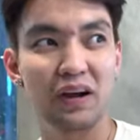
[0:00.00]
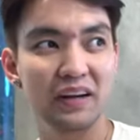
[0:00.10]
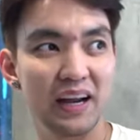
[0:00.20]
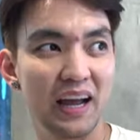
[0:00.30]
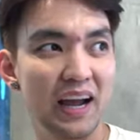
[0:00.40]
ฟัง
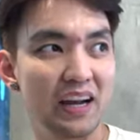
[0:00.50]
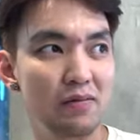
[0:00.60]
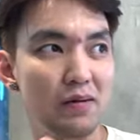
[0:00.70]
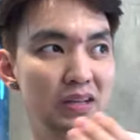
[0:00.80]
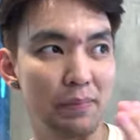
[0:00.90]
ในราคาที่
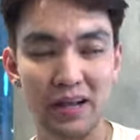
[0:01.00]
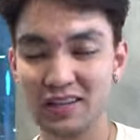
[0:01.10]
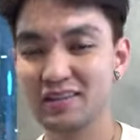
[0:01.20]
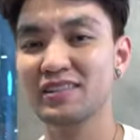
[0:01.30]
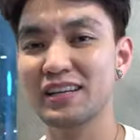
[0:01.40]
แบบสามารถ
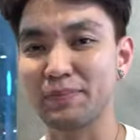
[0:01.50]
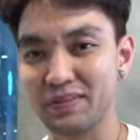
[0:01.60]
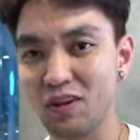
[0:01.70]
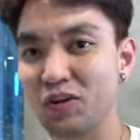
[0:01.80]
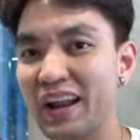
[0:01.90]
จับ
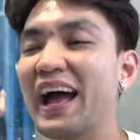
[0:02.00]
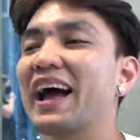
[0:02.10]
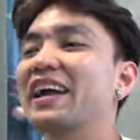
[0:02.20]
ต้องได้